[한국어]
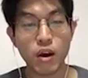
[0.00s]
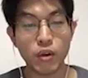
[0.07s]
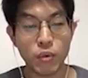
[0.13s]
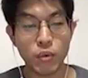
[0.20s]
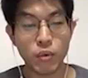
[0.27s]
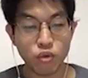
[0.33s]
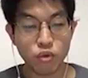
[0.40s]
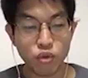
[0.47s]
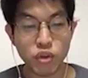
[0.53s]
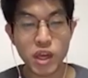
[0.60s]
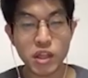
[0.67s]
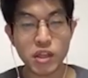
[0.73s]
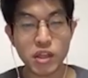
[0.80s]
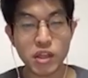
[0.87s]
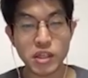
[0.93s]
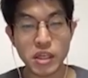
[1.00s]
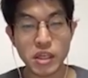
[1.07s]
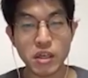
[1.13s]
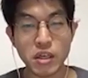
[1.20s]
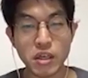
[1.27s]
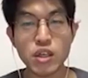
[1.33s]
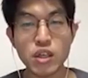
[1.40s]
국내에는 이제 이런
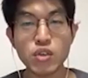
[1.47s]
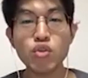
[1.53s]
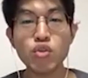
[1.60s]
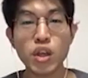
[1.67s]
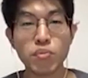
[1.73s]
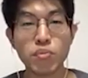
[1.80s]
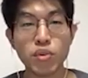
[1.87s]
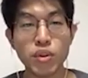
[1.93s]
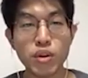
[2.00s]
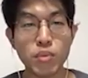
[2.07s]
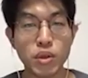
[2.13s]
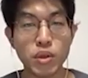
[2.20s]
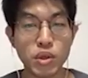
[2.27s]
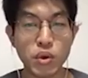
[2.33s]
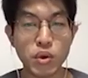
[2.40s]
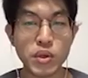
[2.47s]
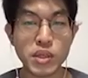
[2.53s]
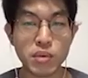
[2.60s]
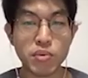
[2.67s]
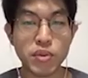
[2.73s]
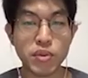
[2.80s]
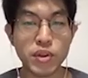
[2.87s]
시중은행분들, 뭐
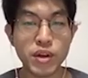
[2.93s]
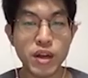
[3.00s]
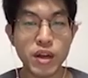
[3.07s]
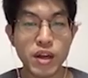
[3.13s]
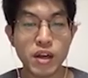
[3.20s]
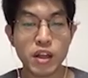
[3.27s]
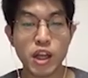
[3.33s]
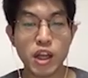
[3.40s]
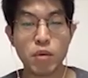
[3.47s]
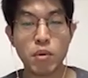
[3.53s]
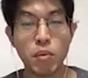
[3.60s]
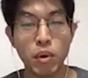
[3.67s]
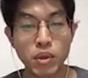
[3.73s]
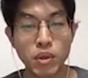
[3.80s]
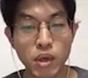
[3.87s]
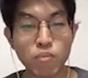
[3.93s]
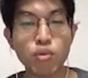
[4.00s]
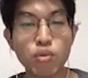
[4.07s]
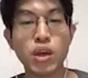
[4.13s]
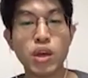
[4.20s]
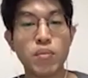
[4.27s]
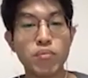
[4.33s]
증권사분들, 그 다음에 뭐
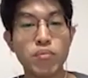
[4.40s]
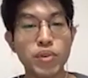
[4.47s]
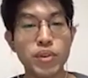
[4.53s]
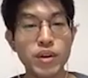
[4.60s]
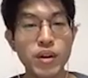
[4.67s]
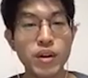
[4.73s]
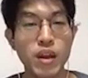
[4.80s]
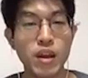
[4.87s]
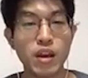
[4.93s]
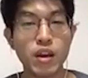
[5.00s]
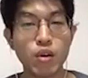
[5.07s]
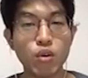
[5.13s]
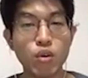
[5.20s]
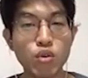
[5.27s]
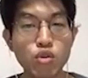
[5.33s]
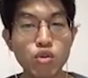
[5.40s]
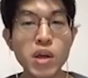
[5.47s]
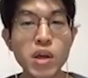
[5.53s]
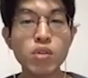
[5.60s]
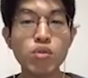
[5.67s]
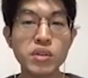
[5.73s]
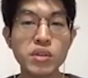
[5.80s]
정부기관분들, 그리고 수많은
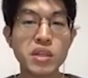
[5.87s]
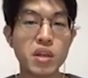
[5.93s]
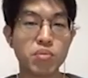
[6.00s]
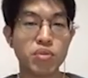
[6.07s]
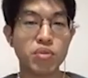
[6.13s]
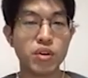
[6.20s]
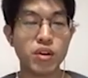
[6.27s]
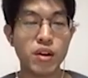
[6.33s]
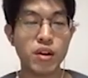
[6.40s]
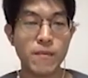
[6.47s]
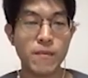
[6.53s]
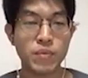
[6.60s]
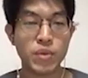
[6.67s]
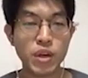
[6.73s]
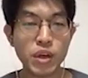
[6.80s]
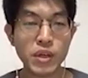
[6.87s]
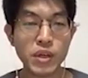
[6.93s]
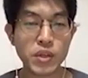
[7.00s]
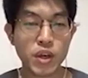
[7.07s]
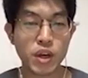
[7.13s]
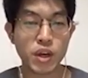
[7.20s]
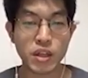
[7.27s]
투자사분들, 이렇게
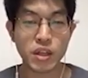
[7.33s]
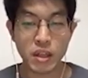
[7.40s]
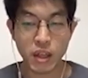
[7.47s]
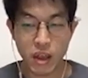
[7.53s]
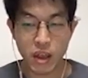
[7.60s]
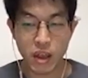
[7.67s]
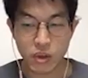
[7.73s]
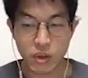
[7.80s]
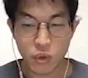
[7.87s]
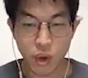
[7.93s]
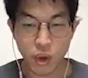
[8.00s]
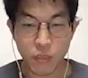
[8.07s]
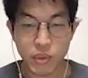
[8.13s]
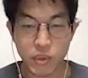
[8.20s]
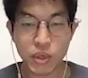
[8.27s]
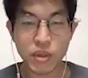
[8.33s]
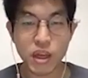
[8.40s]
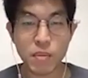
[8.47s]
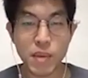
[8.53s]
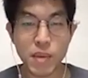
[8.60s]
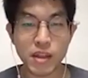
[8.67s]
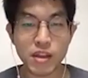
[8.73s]
저희가 다 엄청나게
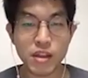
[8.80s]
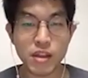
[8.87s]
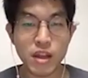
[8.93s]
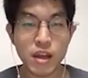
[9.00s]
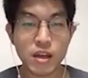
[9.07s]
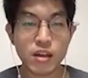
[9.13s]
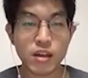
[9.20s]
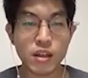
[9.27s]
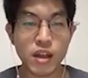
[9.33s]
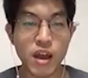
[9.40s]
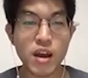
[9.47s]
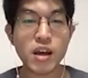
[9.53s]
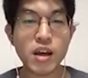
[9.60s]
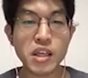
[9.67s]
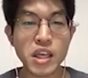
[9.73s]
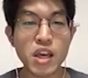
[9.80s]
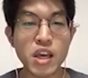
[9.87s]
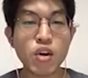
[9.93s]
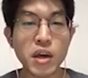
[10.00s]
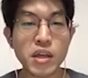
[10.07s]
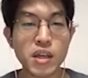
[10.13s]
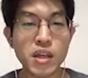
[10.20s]
많은 그 다양한
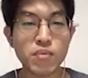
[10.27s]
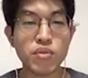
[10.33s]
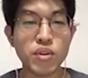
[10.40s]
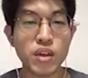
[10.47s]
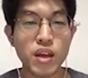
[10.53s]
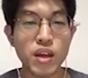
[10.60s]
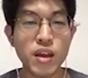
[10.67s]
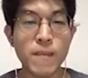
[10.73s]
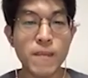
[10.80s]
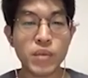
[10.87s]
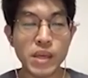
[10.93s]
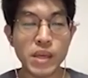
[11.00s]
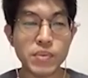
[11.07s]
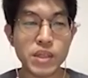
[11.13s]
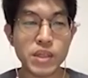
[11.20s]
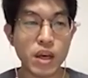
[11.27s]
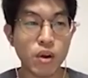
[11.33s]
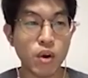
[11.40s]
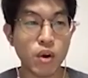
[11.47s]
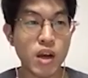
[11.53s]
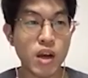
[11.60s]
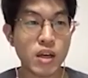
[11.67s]
이해관계자분들의 입장과
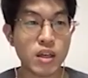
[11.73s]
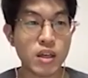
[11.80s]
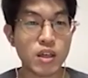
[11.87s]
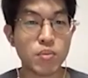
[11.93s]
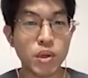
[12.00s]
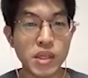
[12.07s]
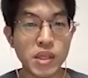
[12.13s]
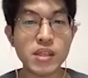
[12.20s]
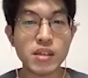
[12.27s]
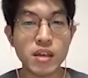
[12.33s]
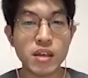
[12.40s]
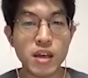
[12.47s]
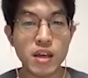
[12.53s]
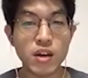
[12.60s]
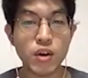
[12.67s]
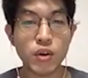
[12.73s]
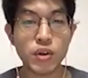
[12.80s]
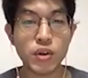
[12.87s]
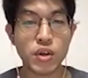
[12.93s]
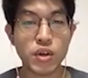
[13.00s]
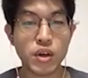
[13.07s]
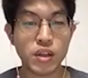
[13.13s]
그 뭐 니즈 이런 것들을 저희가
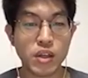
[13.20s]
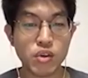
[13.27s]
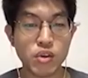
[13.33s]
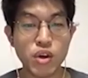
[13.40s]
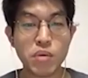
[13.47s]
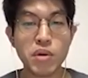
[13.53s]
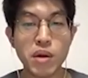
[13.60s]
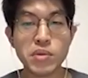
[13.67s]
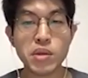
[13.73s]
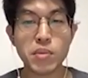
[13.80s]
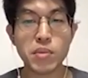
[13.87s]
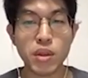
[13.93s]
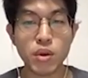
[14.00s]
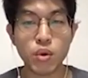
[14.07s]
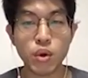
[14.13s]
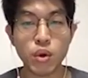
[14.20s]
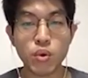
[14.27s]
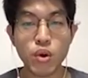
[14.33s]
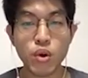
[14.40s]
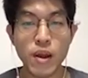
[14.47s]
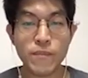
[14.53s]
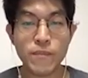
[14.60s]
다 취합을 하면서 만들고 있고,
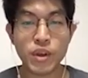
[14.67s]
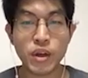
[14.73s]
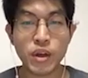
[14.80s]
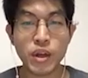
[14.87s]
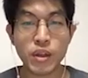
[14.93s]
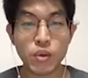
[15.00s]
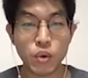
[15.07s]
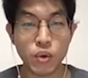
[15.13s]
이렇게 또